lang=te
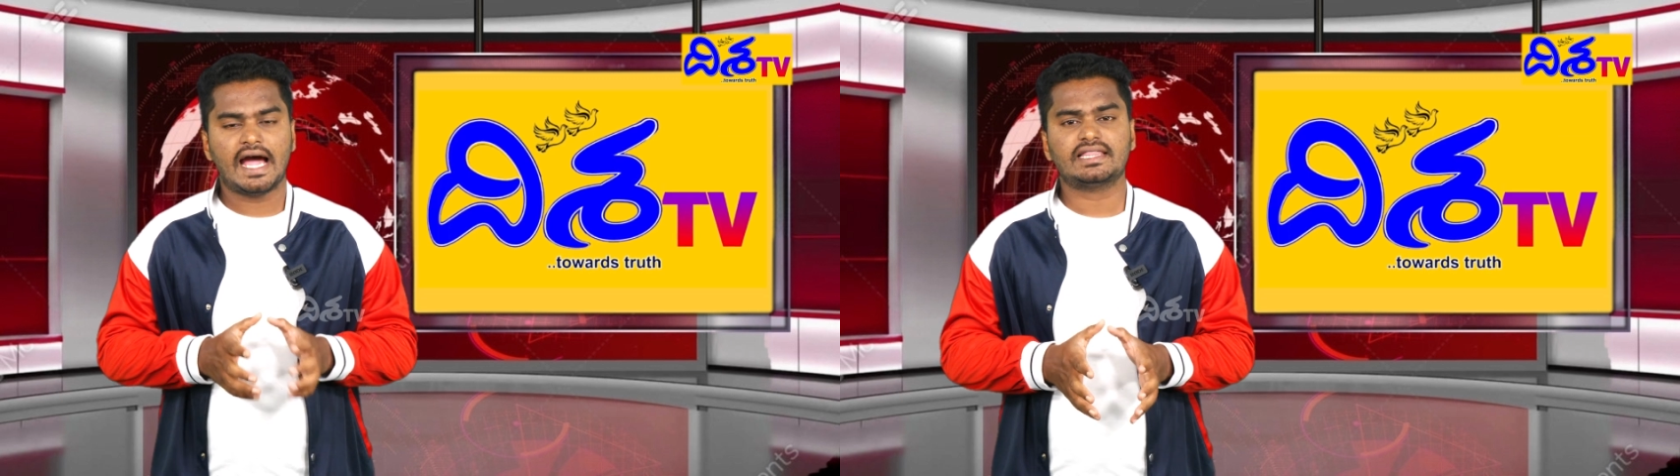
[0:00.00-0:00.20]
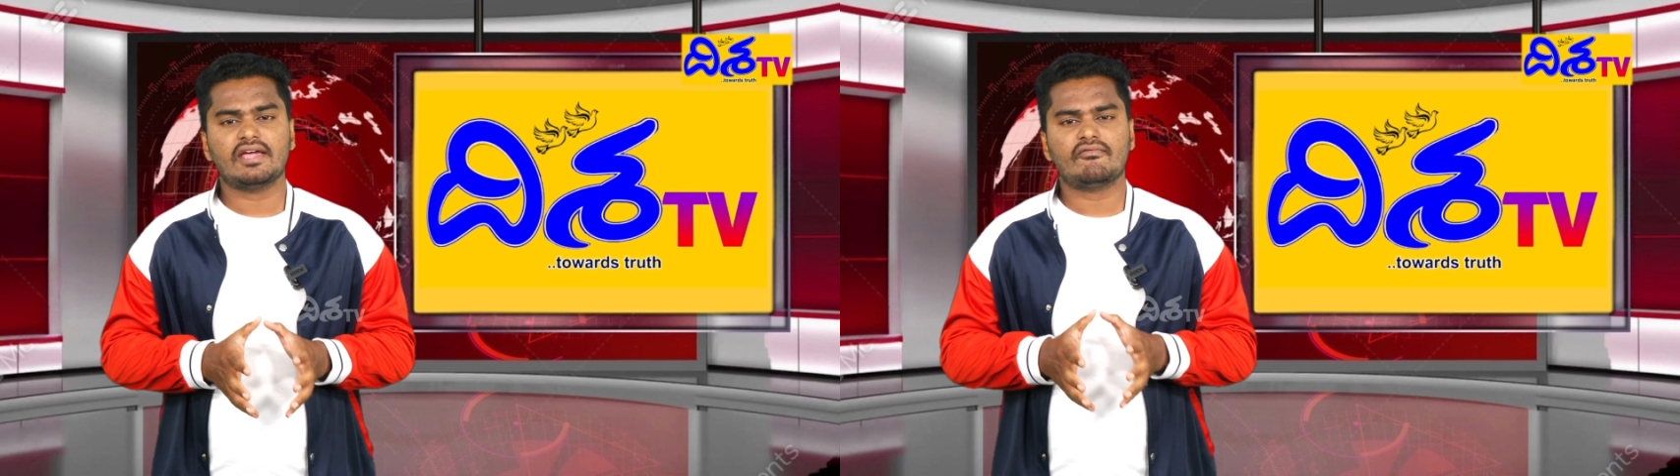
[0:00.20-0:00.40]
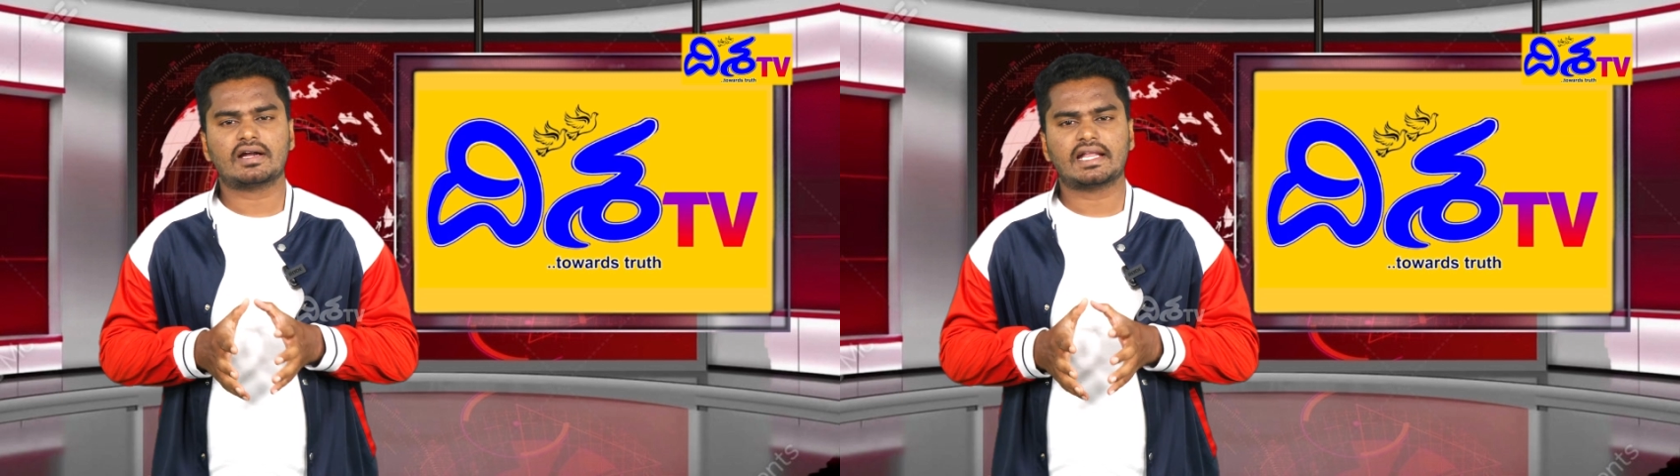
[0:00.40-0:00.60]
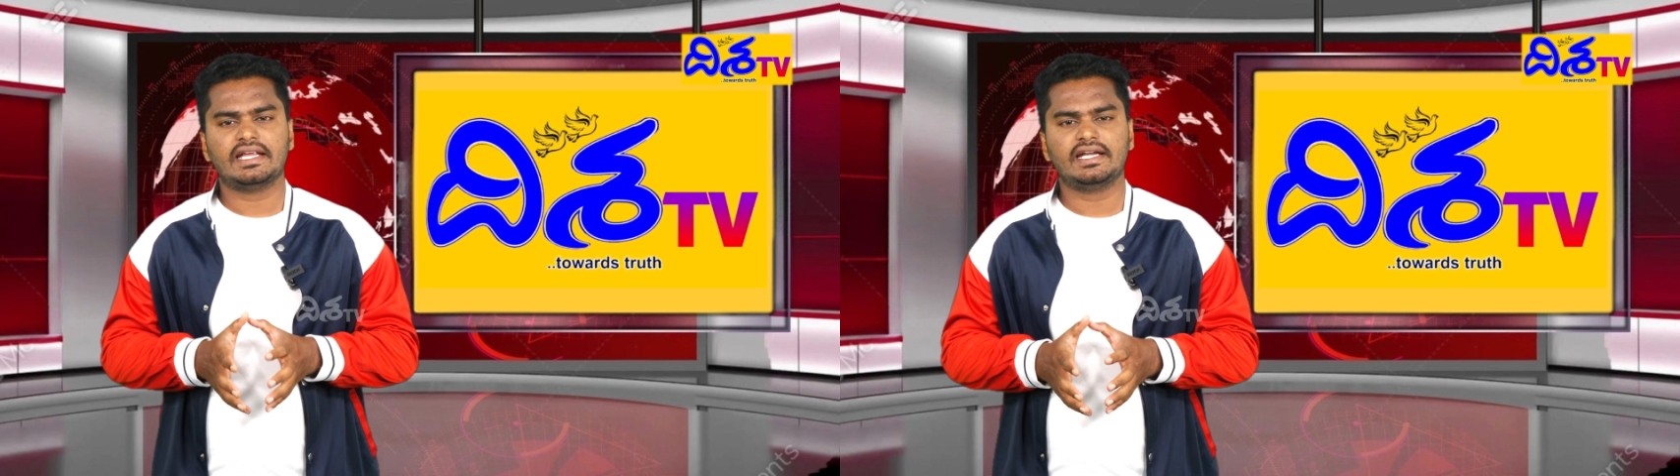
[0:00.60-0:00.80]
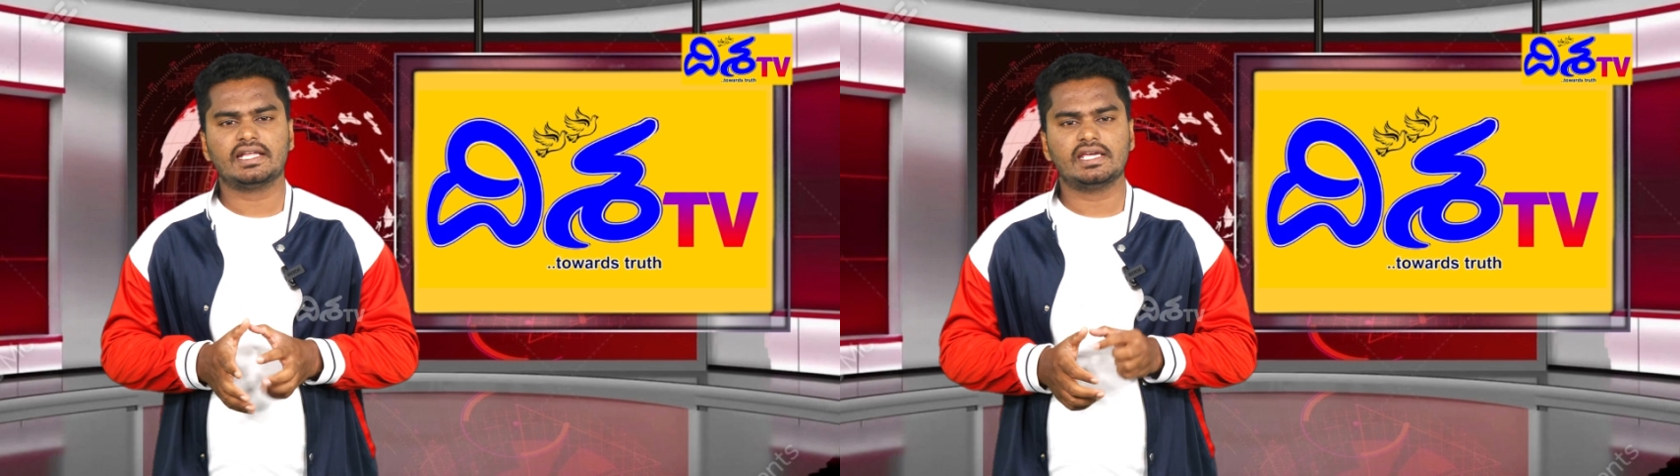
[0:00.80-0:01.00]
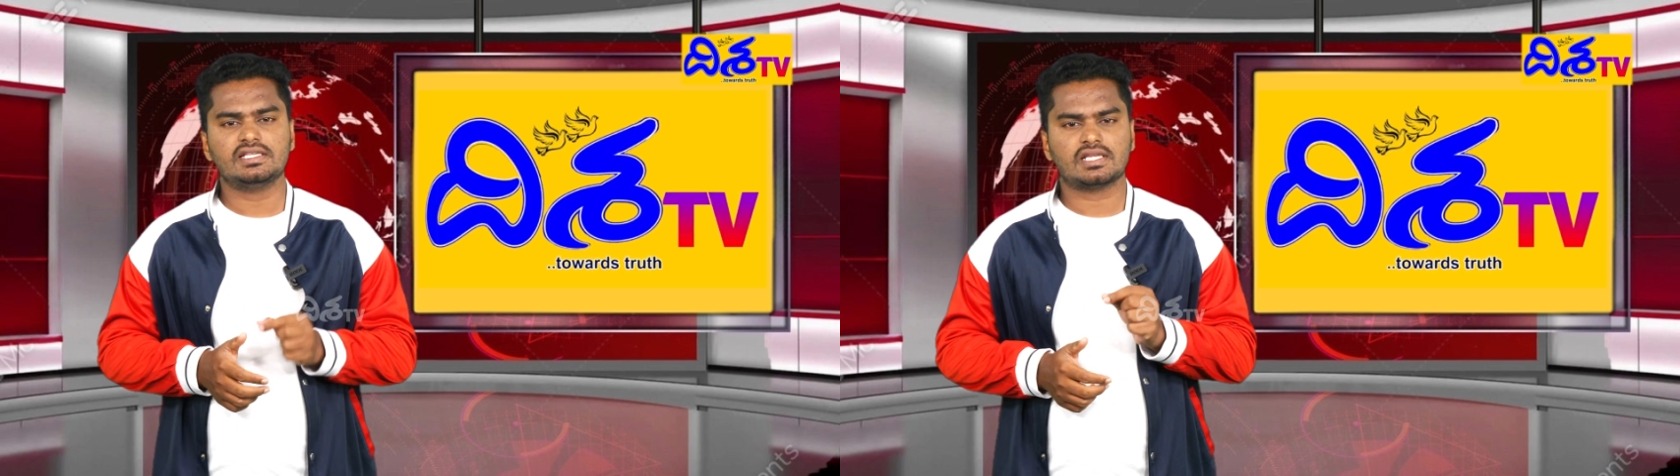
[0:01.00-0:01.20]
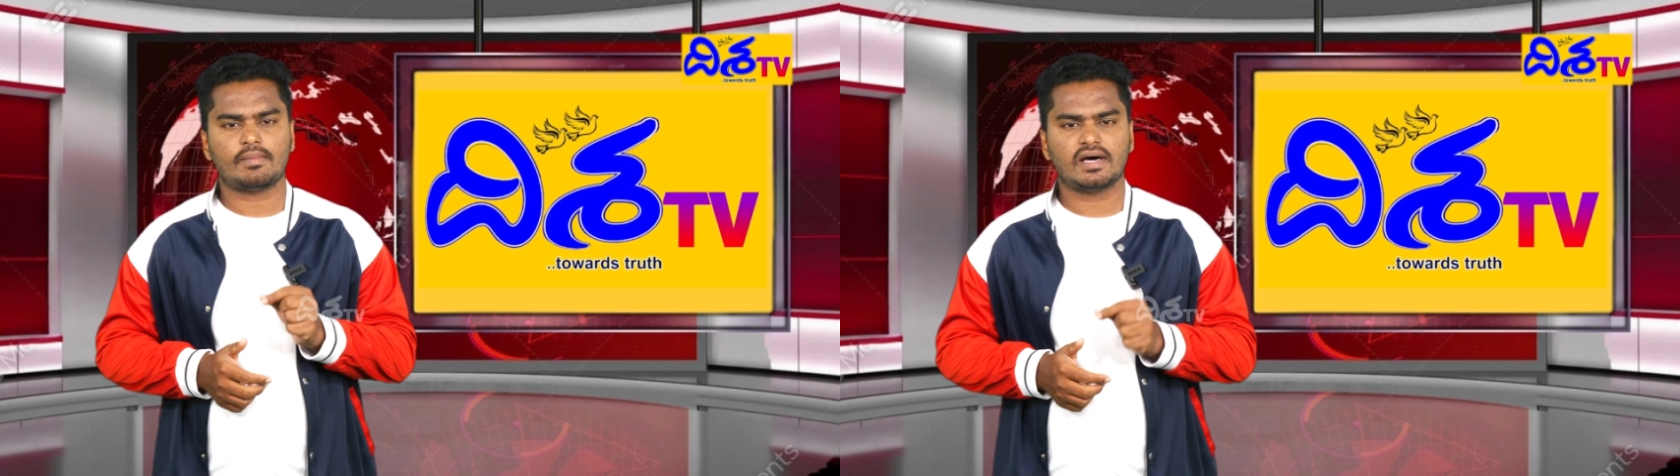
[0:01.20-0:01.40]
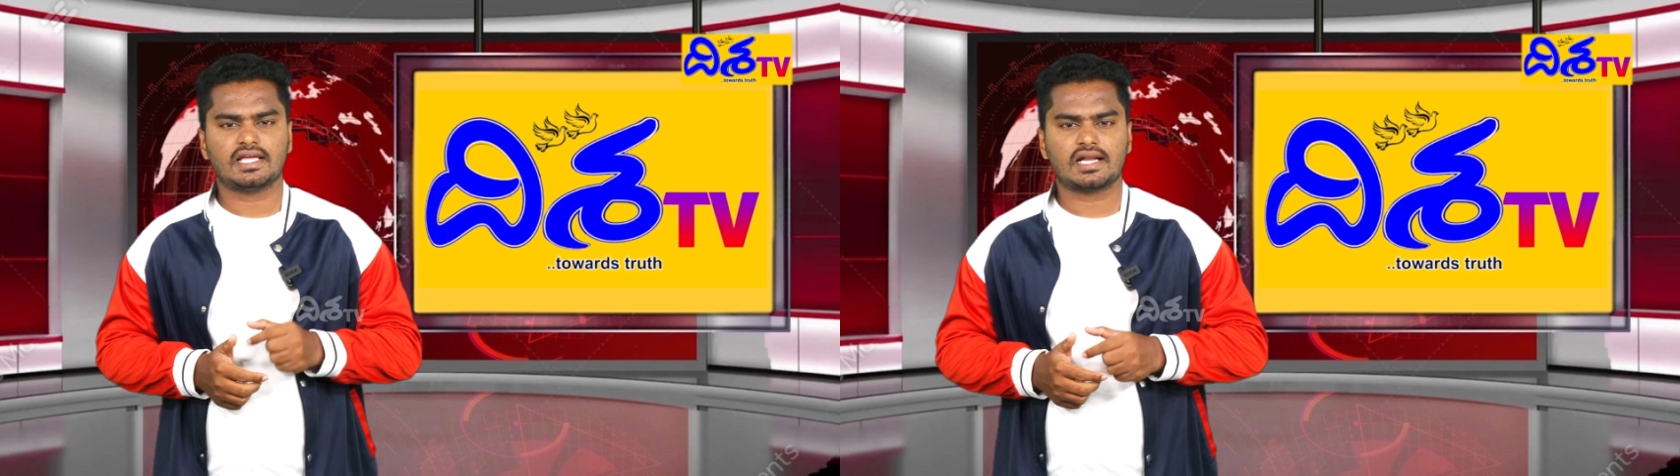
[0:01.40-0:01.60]
అయితే వాటన్నింటికీ
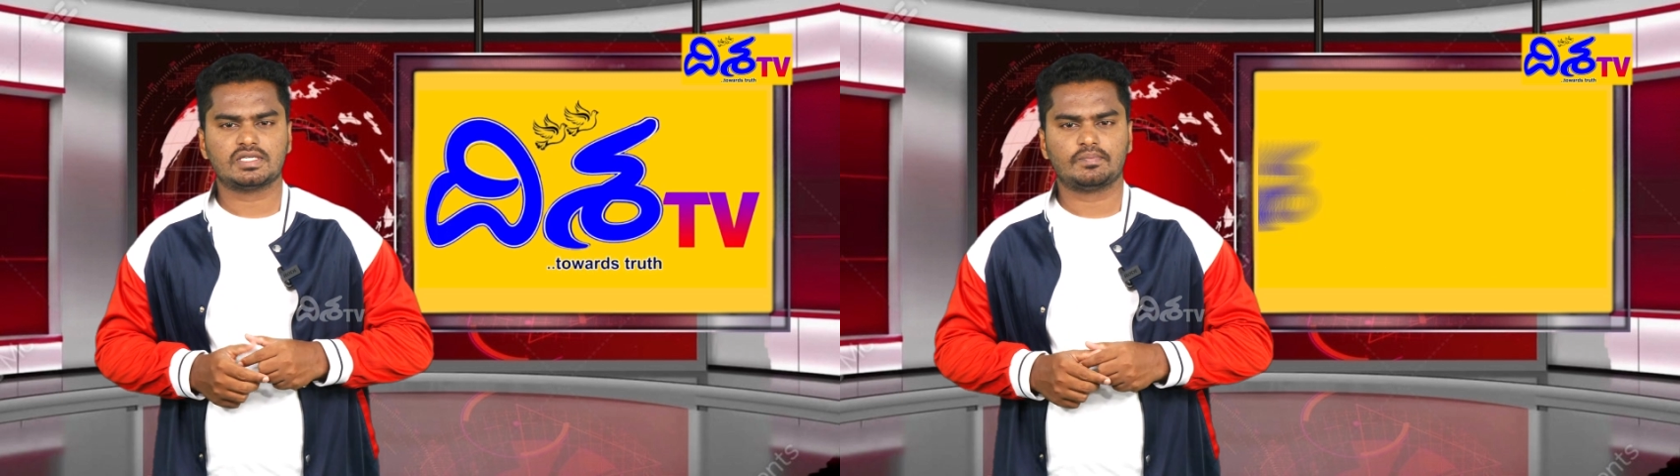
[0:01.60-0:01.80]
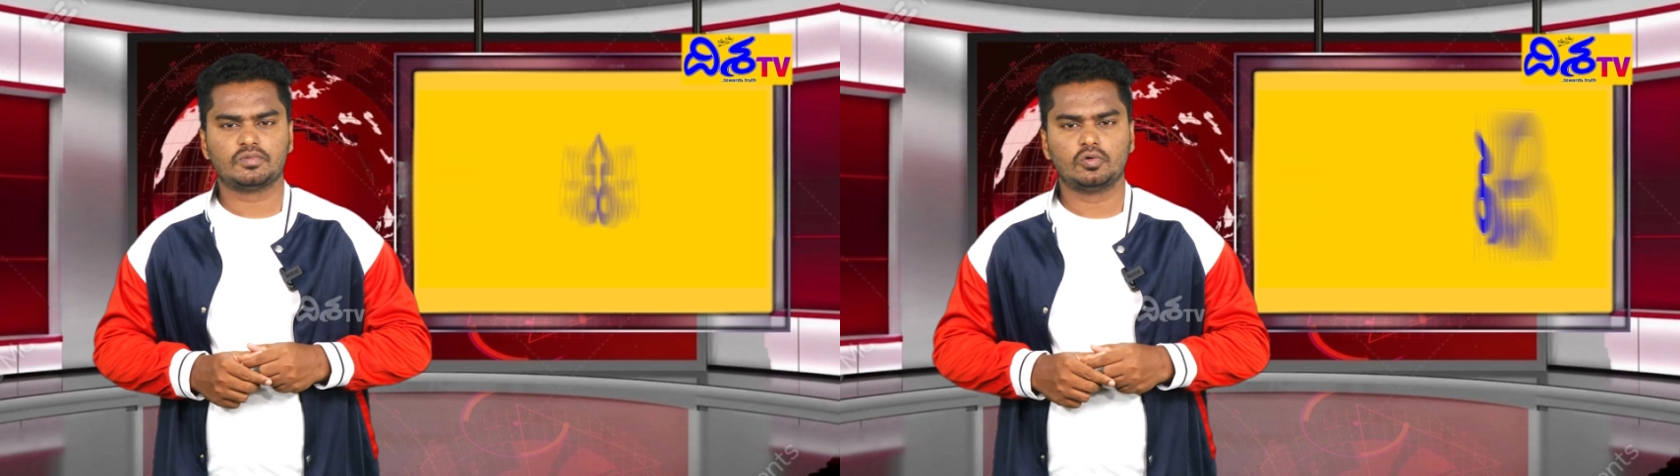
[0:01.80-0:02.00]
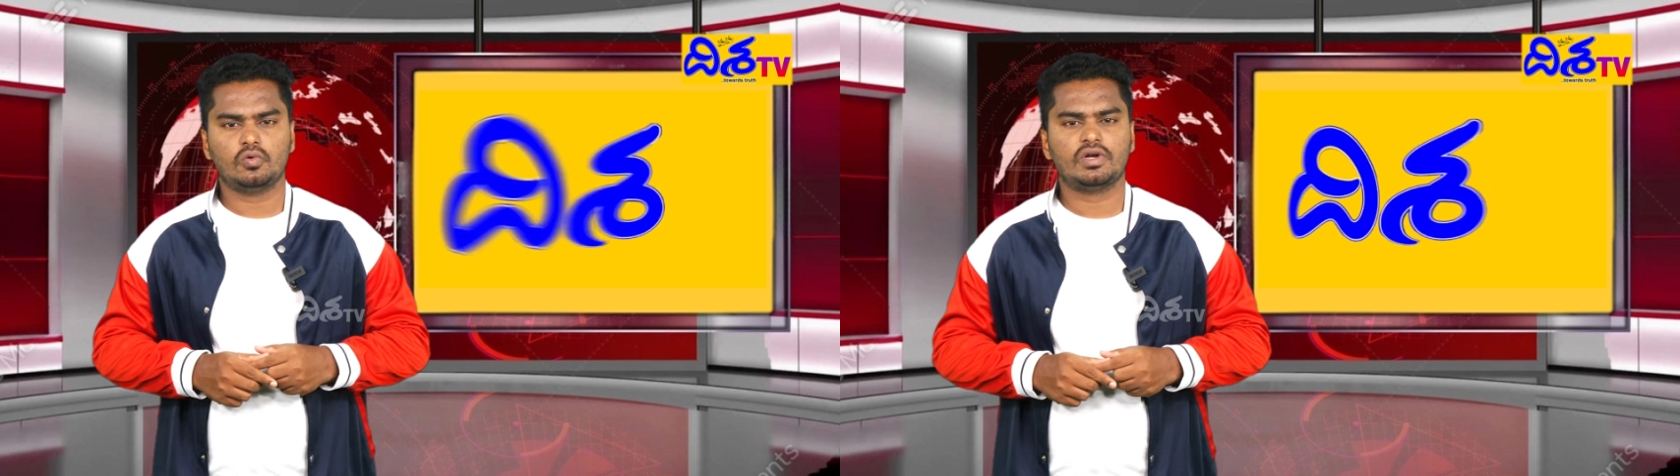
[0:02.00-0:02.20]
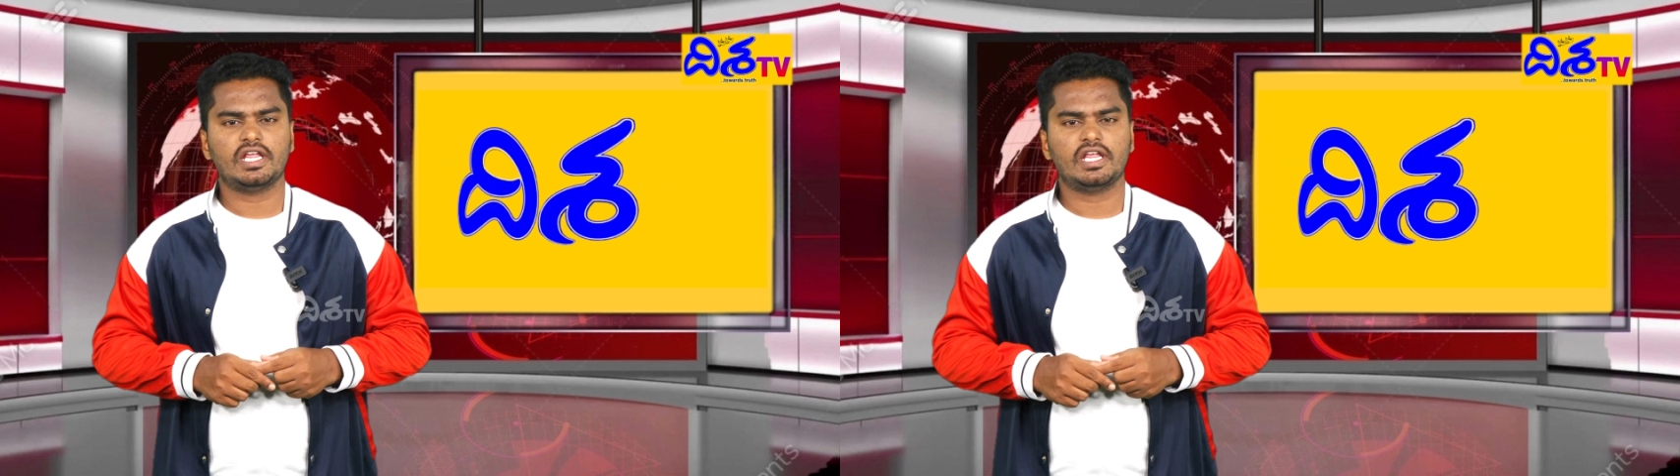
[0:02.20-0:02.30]
సమాధానం చెప్తూ